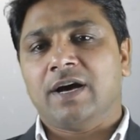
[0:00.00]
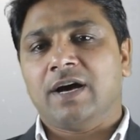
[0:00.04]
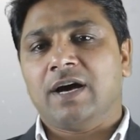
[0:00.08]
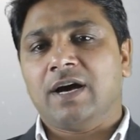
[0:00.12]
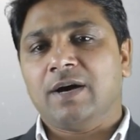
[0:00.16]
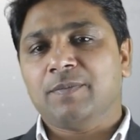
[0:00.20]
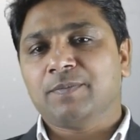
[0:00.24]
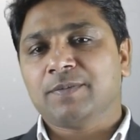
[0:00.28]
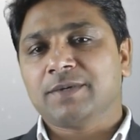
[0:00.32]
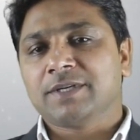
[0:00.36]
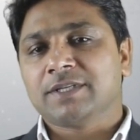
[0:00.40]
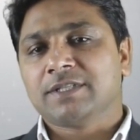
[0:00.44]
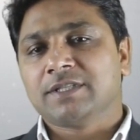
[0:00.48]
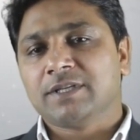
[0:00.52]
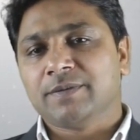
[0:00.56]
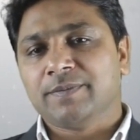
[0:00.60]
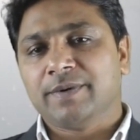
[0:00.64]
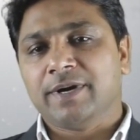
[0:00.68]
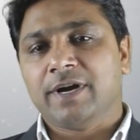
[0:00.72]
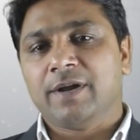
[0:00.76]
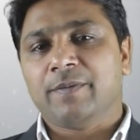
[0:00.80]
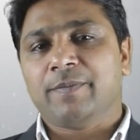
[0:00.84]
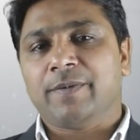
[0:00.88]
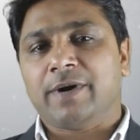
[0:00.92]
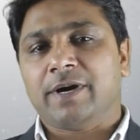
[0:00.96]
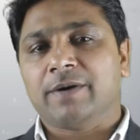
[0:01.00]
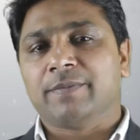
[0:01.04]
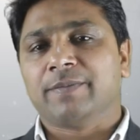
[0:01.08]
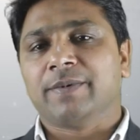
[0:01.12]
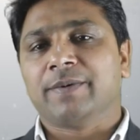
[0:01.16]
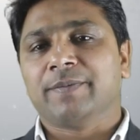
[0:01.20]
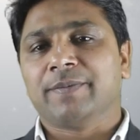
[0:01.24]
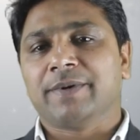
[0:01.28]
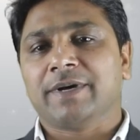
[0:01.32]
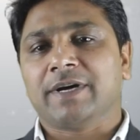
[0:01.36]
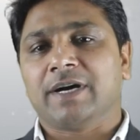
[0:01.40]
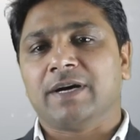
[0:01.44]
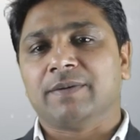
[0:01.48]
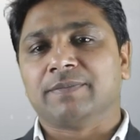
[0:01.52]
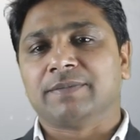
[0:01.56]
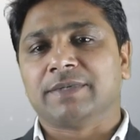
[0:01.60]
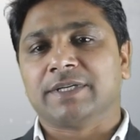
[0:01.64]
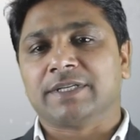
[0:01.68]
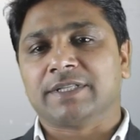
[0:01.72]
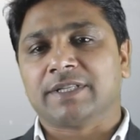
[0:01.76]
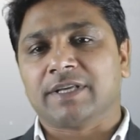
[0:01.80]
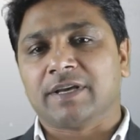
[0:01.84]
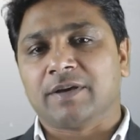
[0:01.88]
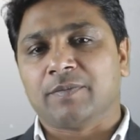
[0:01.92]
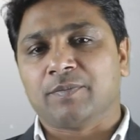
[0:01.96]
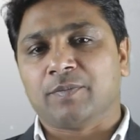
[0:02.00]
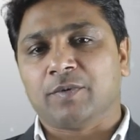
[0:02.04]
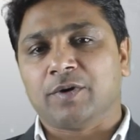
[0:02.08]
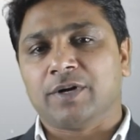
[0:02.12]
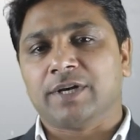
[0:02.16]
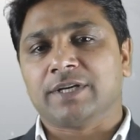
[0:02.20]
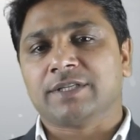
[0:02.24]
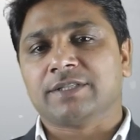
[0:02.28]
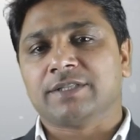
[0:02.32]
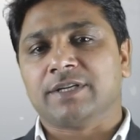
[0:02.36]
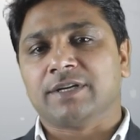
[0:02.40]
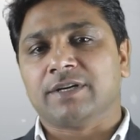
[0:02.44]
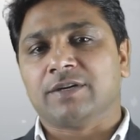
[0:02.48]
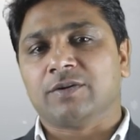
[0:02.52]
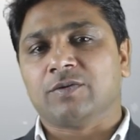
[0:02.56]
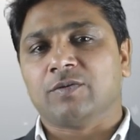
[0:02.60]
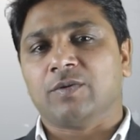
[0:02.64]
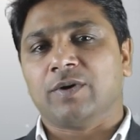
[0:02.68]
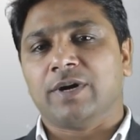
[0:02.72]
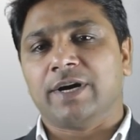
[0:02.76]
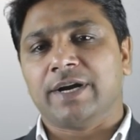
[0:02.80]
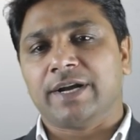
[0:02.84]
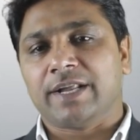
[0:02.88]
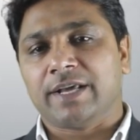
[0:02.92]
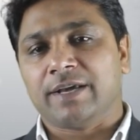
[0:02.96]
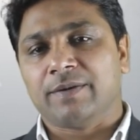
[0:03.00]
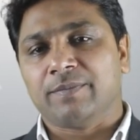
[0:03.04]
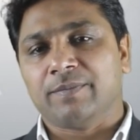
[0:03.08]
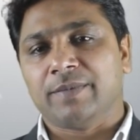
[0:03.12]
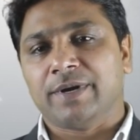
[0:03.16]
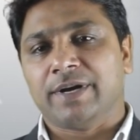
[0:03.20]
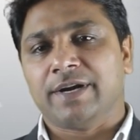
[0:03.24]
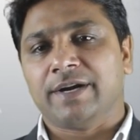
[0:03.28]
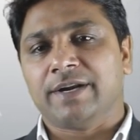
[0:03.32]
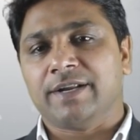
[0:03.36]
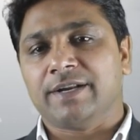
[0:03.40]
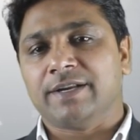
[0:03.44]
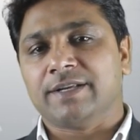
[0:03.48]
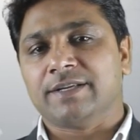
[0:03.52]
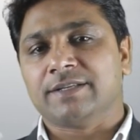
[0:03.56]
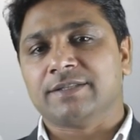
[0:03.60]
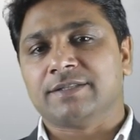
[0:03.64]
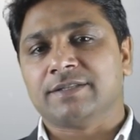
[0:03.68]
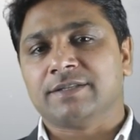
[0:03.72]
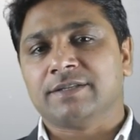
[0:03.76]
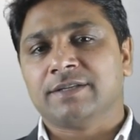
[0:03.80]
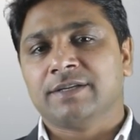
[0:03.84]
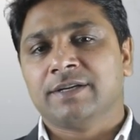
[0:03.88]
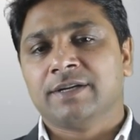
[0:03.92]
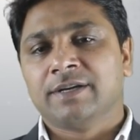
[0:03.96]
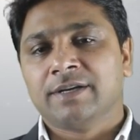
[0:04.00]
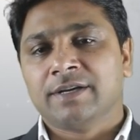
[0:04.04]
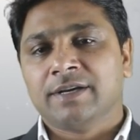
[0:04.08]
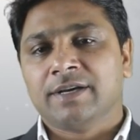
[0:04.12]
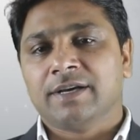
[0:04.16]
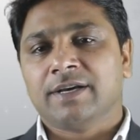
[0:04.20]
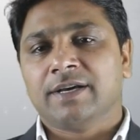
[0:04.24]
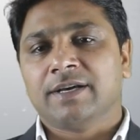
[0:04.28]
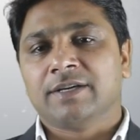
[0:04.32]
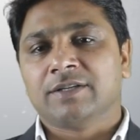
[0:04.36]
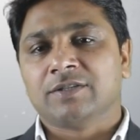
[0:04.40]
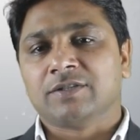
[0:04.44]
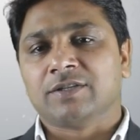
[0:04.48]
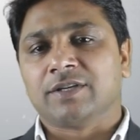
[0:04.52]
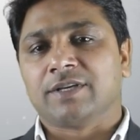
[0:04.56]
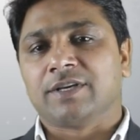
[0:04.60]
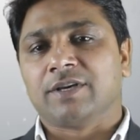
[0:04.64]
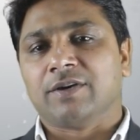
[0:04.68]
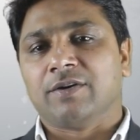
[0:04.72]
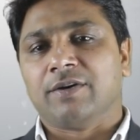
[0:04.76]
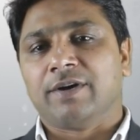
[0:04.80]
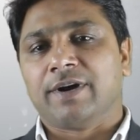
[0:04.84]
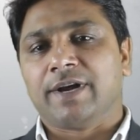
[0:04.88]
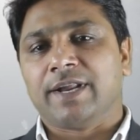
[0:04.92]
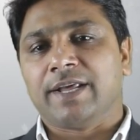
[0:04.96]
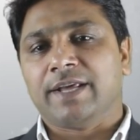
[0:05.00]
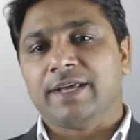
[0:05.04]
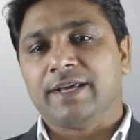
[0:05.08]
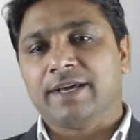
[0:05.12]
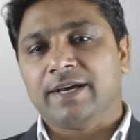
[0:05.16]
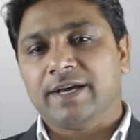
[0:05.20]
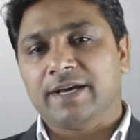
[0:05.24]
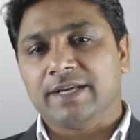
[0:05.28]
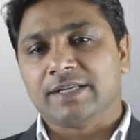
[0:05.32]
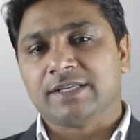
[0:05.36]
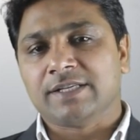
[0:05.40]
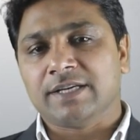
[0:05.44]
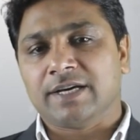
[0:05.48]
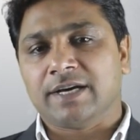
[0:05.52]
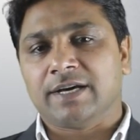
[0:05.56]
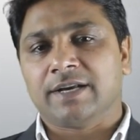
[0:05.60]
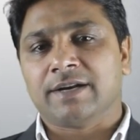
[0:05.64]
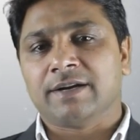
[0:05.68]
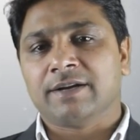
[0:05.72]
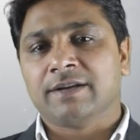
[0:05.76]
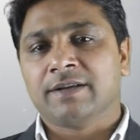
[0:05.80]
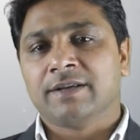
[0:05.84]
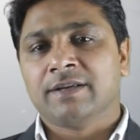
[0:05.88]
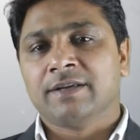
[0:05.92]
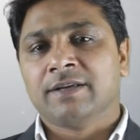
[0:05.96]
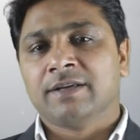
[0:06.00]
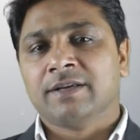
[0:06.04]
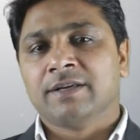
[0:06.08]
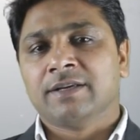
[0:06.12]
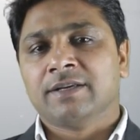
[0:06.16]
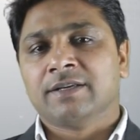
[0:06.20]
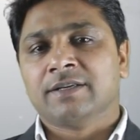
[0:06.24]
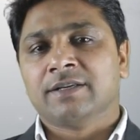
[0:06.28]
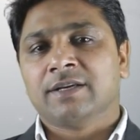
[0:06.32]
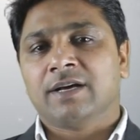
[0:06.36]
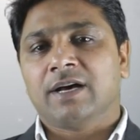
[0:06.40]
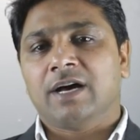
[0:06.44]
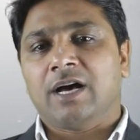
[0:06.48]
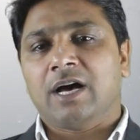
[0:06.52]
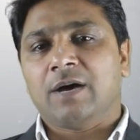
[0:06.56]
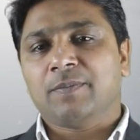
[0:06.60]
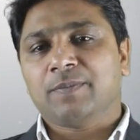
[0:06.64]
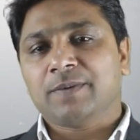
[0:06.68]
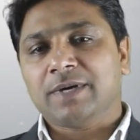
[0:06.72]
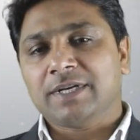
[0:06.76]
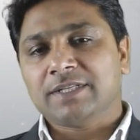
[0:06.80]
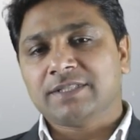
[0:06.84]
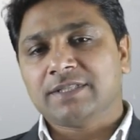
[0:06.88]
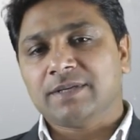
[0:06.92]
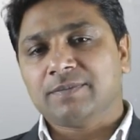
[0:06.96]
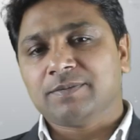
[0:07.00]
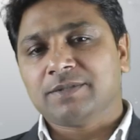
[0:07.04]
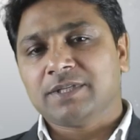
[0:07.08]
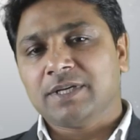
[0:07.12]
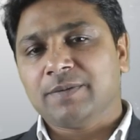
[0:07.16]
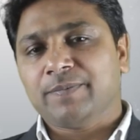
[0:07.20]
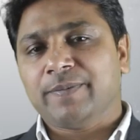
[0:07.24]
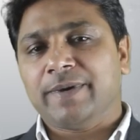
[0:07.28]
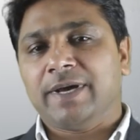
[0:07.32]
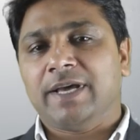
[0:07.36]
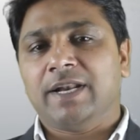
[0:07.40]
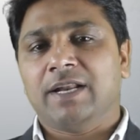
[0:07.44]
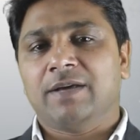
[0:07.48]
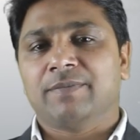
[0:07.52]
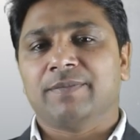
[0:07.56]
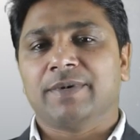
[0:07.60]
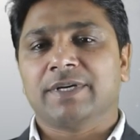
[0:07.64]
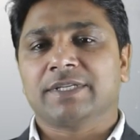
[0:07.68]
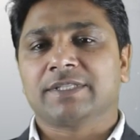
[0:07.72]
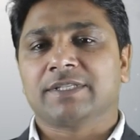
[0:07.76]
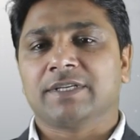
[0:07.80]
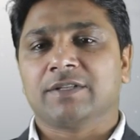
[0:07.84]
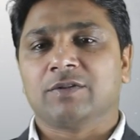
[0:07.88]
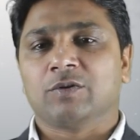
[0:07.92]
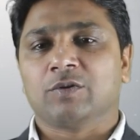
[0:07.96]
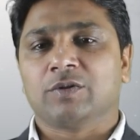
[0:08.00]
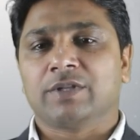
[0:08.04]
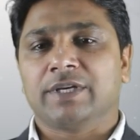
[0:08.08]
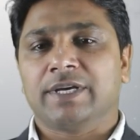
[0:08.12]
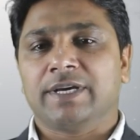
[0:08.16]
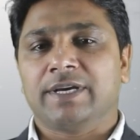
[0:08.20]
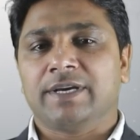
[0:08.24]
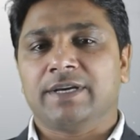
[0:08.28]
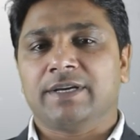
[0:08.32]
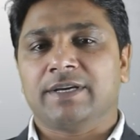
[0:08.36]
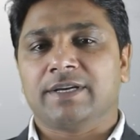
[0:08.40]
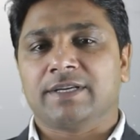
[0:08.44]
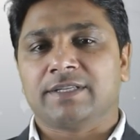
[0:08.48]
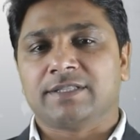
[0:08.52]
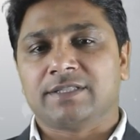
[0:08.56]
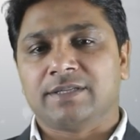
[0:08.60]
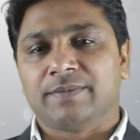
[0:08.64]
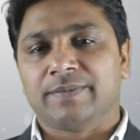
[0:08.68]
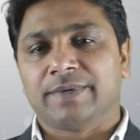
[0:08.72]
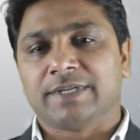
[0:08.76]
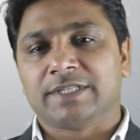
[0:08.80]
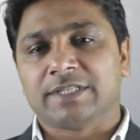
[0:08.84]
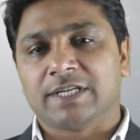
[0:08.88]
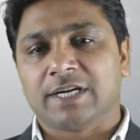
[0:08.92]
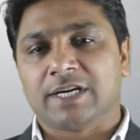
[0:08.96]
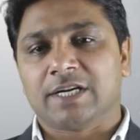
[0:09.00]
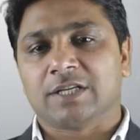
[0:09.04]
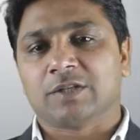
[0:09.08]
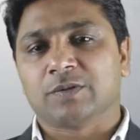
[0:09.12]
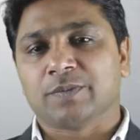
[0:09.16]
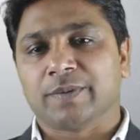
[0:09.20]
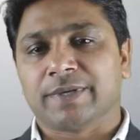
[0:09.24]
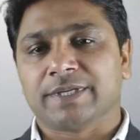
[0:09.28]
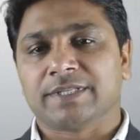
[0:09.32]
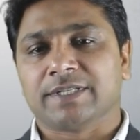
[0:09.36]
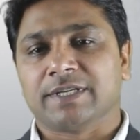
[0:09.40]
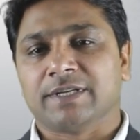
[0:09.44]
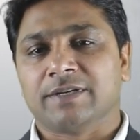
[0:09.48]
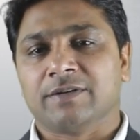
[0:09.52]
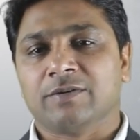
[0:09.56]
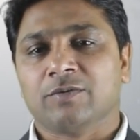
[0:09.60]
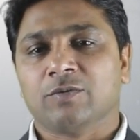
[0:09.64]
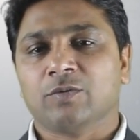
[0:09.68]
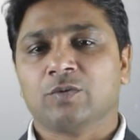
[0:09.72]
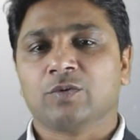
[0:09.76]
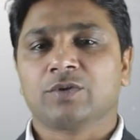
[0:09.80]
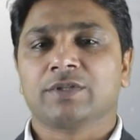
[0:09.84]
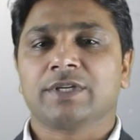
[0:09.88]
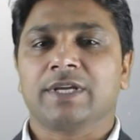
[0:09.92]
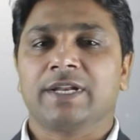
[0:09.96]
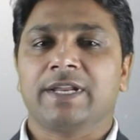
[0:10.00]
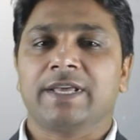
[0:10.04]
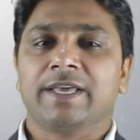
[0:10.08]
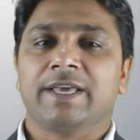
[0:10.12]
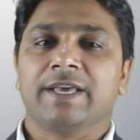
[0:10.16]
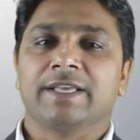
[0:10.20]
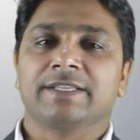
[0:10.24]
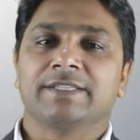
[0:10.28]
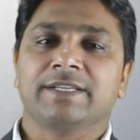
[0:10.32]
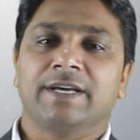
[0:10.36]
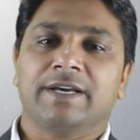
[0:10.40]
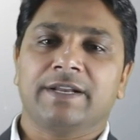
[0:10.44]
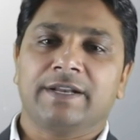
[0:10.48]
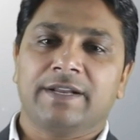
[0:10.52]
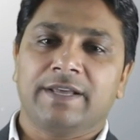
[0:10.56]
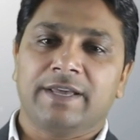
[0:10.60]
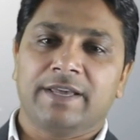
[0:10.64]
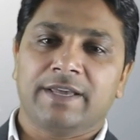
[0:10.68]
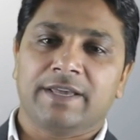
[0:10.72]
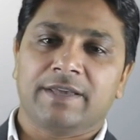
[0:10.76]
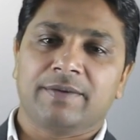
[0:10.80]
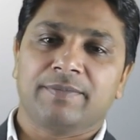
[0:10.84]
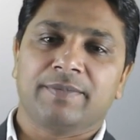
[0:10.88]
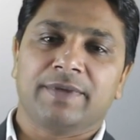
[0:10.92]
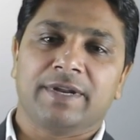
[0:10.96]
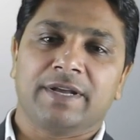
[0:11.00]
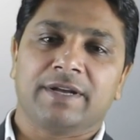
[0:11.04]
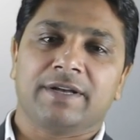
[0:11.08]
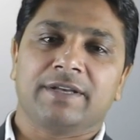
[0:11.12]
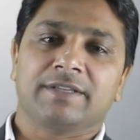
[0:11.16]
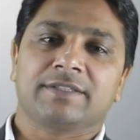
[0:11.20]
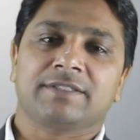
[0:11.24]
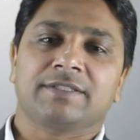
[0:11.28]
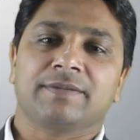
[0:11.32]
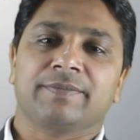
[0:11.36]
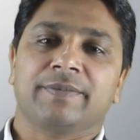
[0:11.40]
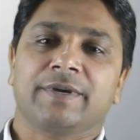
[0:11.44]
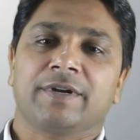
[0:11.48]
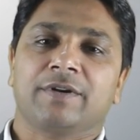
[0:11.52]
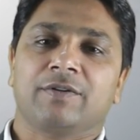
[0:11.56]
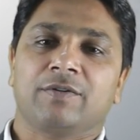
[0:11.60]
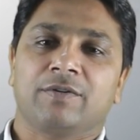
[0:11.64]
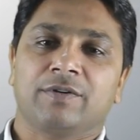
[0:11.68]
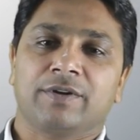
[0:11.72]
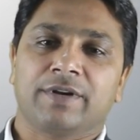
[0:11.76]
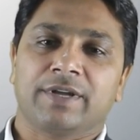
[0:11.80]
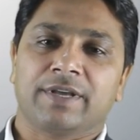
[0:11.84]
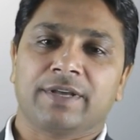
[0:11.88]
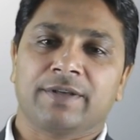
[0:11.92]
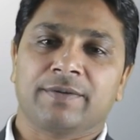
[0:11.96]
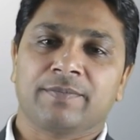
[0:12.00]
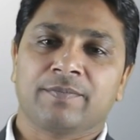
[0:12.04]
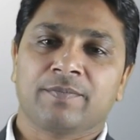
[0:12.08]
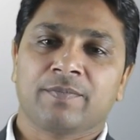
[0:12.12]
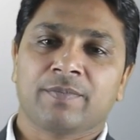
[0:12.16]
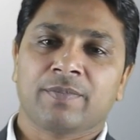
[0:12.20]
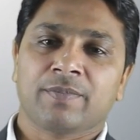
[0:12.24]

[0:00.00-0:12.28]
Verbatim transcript: आप किसी भी डिपार्टमेंट में काम करते हैं प्रोडक्शन क्वालिटी मेंटेनेंस सिक्योरिटी एच आपका सबसे पहला मकसद होता है कस्टमर सेटिस्फेक्शन उसके लिए ये जानना है कि मेरा कस्टमर कौन है